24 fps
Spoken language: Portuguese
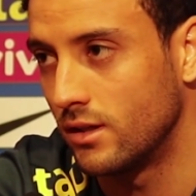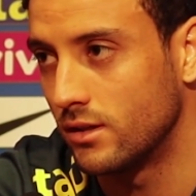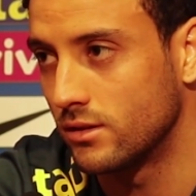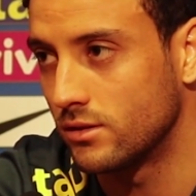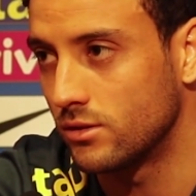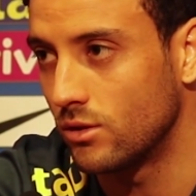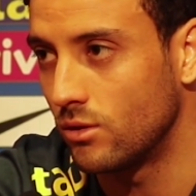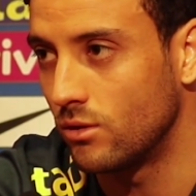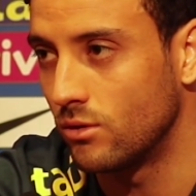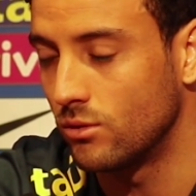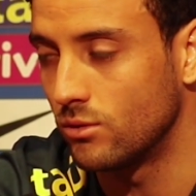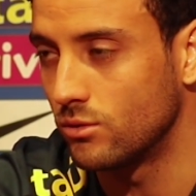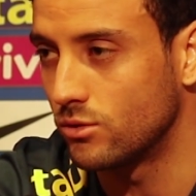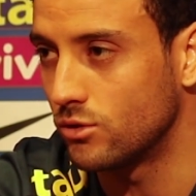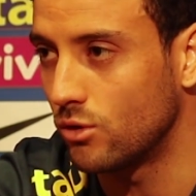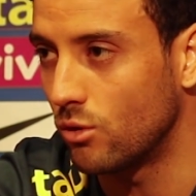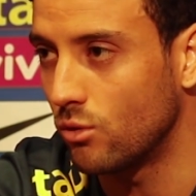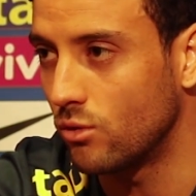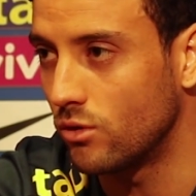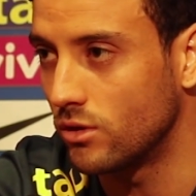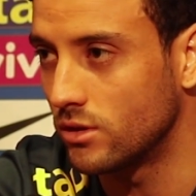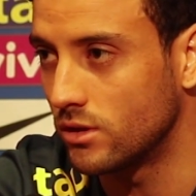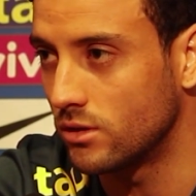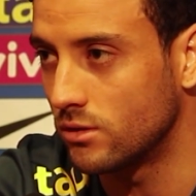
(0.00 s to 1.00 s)
são, são
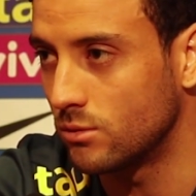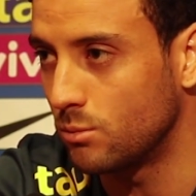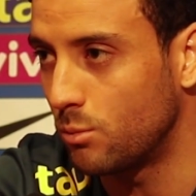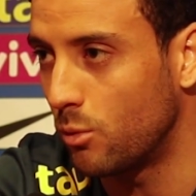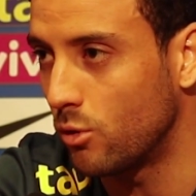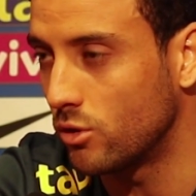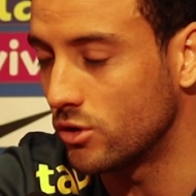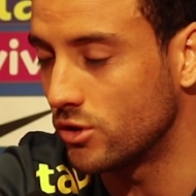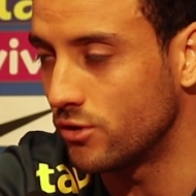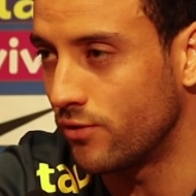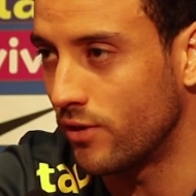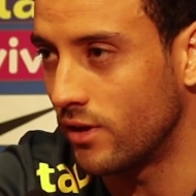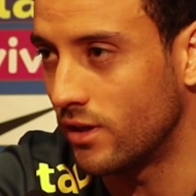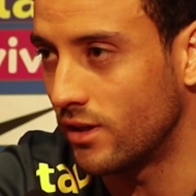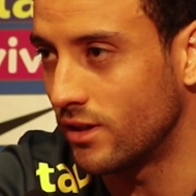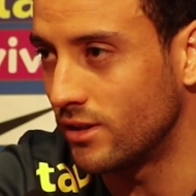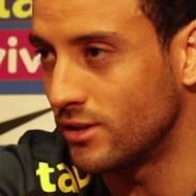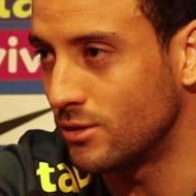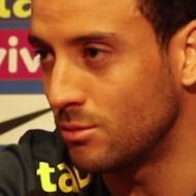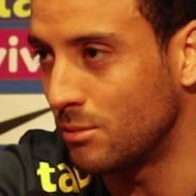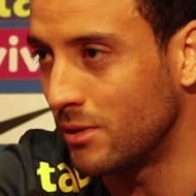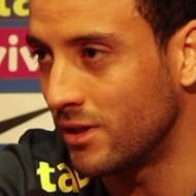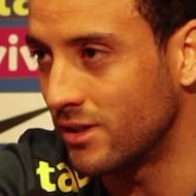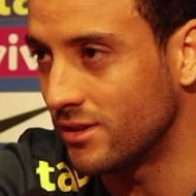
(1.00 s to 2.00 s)
coisas um pouco
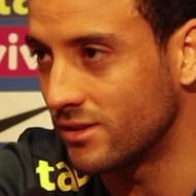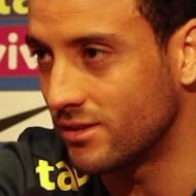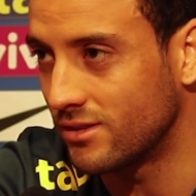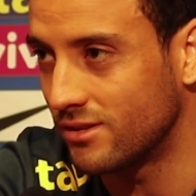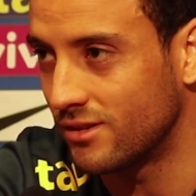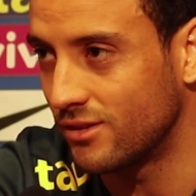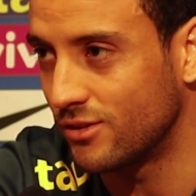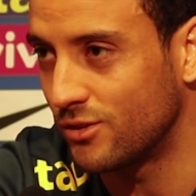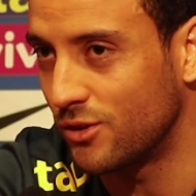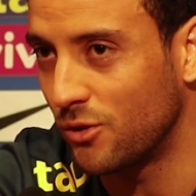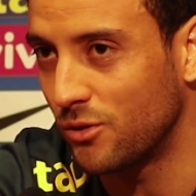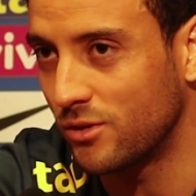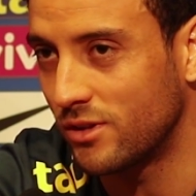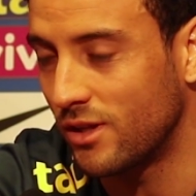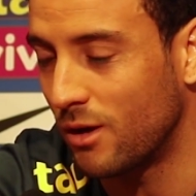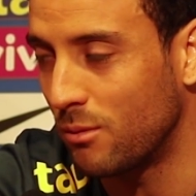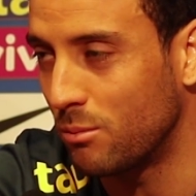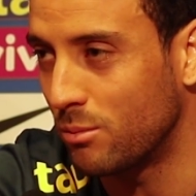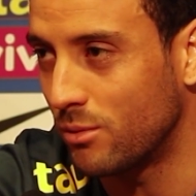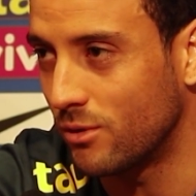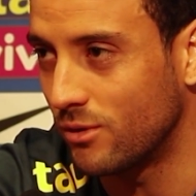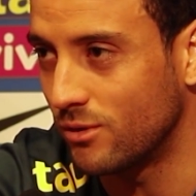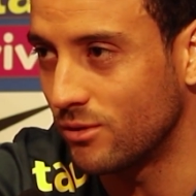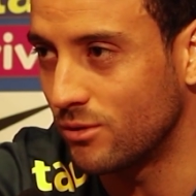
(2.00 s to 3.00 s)
diferentes, mas tenho que estar
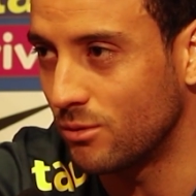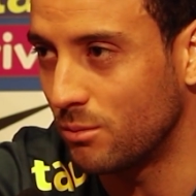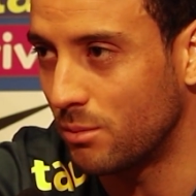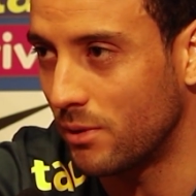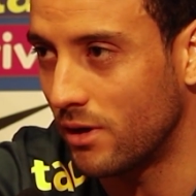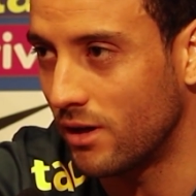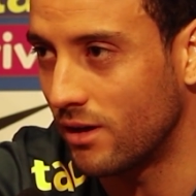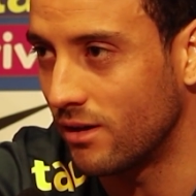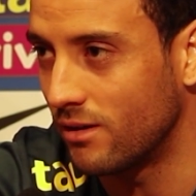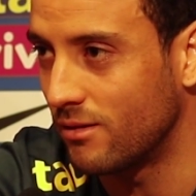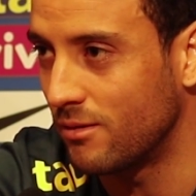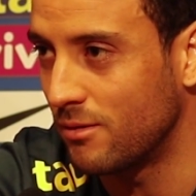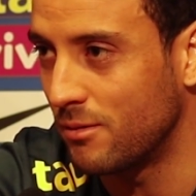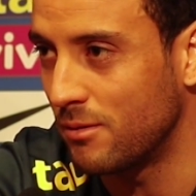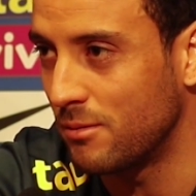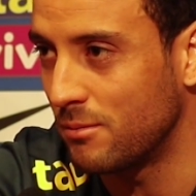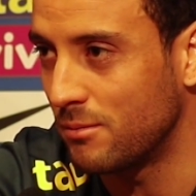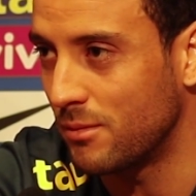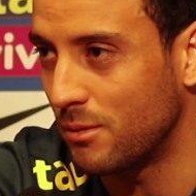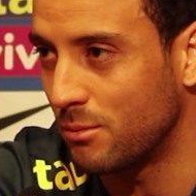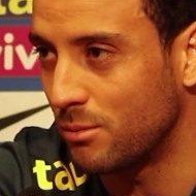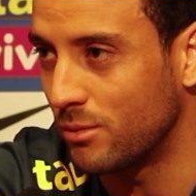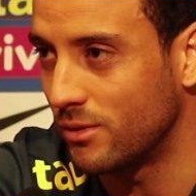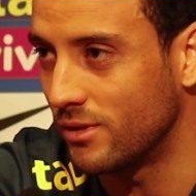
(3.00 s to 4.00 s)
pronto para
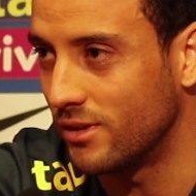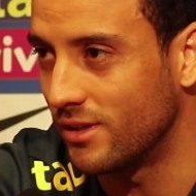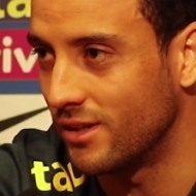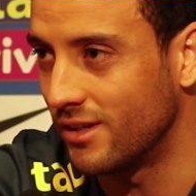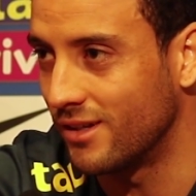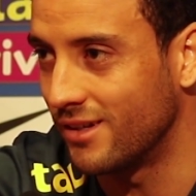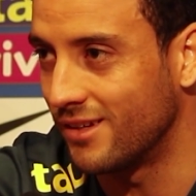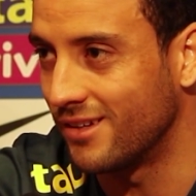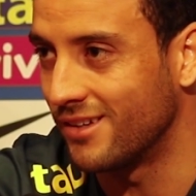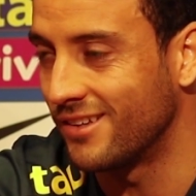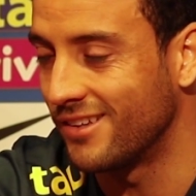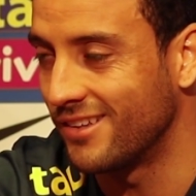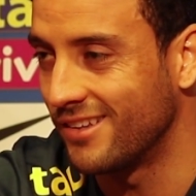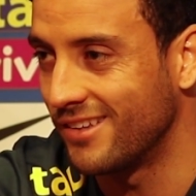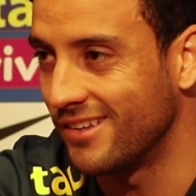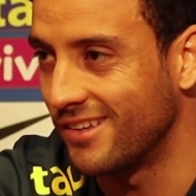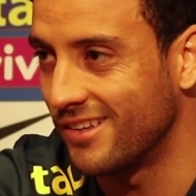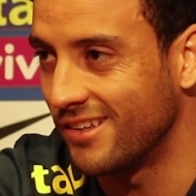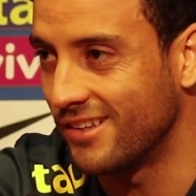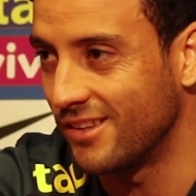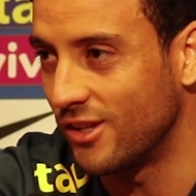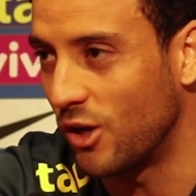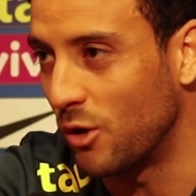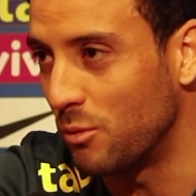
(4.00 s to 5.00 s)
poder
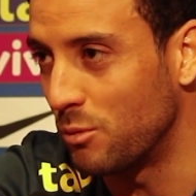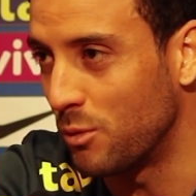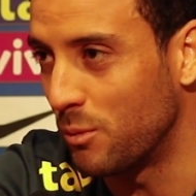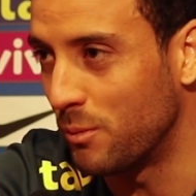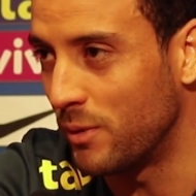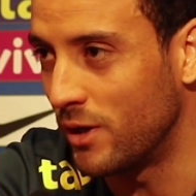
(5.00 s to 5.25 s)
dar o meu